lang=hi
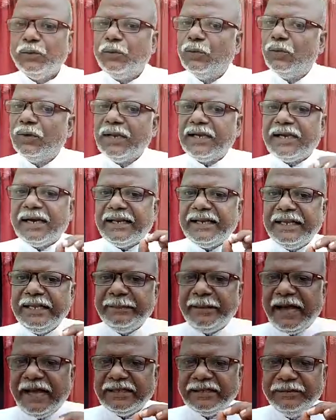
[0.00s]
उन
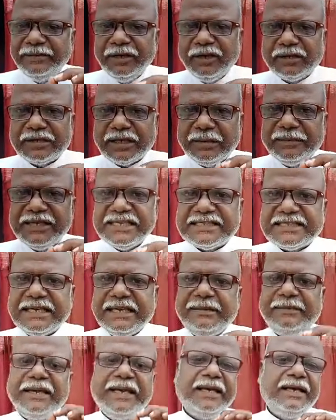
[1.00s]
गरीब आदमियों के
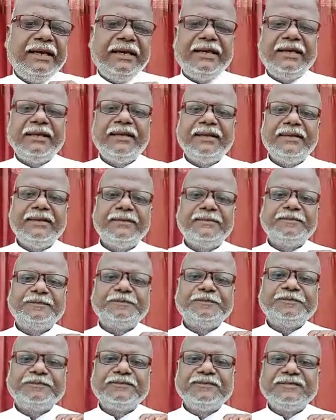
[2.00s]
विषय में
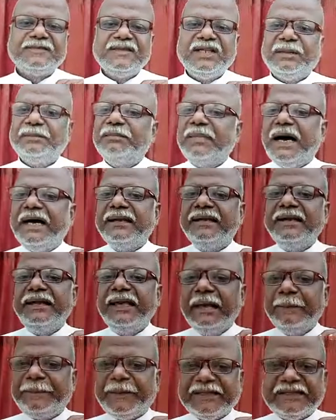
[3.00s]

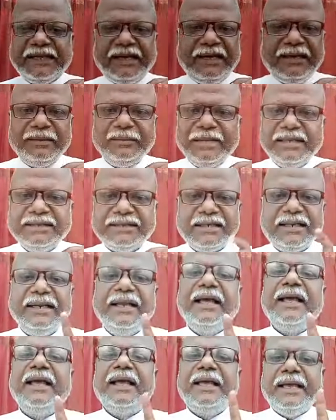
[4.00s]
माननीय प्रधानमंत्री
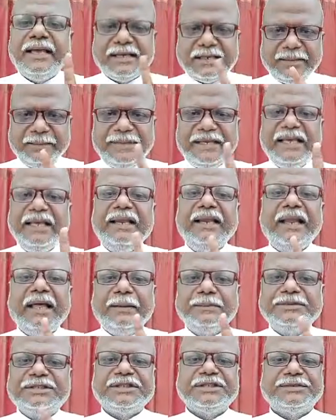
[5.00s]
ने एक भी
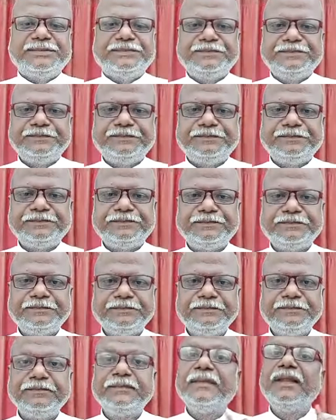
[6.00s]
लफ्ज
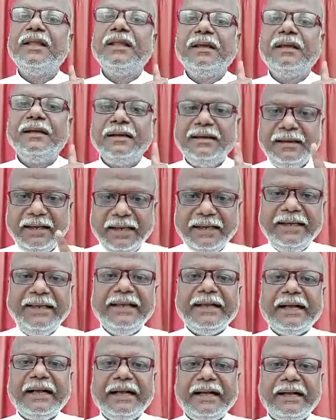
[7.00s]
नहीं
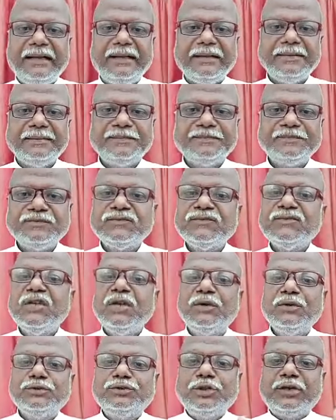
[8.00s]
कहा
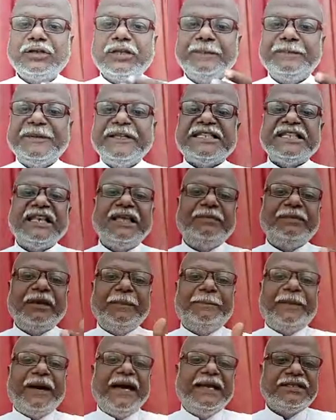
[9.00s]
जो कि पिछले मैं
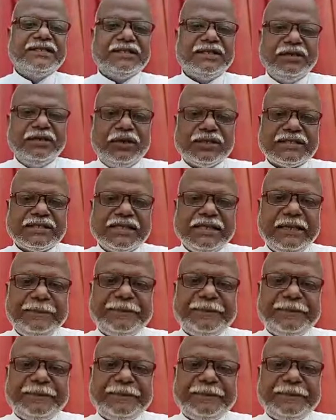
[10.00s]
22 दिनों से